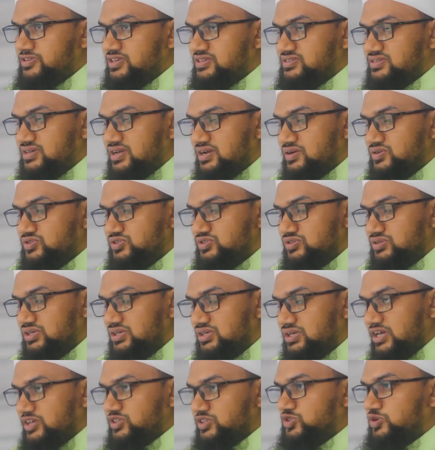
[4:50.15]
এছাড়াও যদি
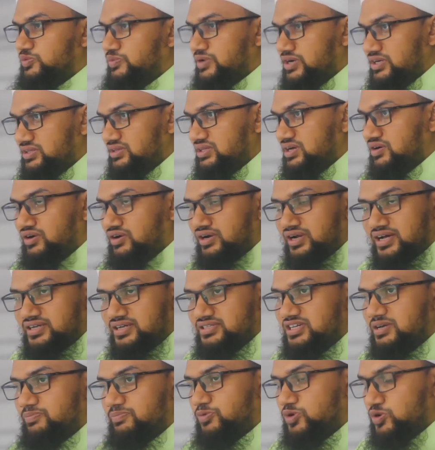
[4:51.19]
এই সময় দেওয়া না
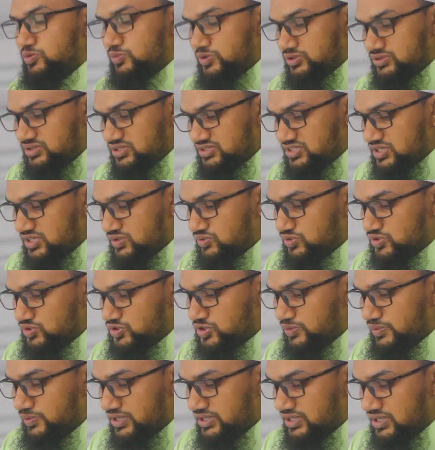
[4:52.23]
যায় পরবর্তী যে কোনো
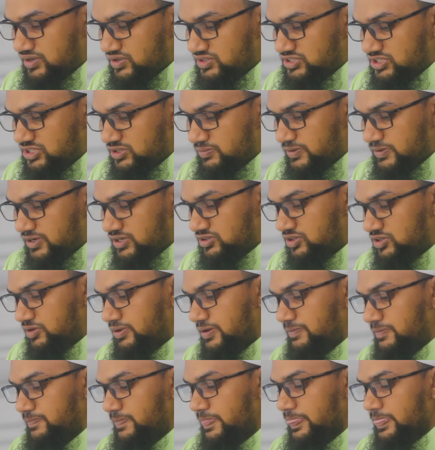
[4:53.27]
সময় দেওয়া যেতে পারে
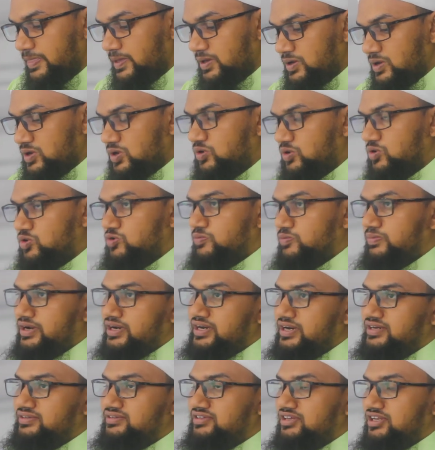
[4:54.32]
তবে
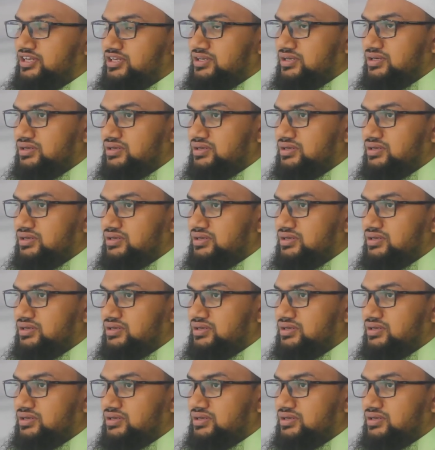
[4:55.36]
কোরবানির দিন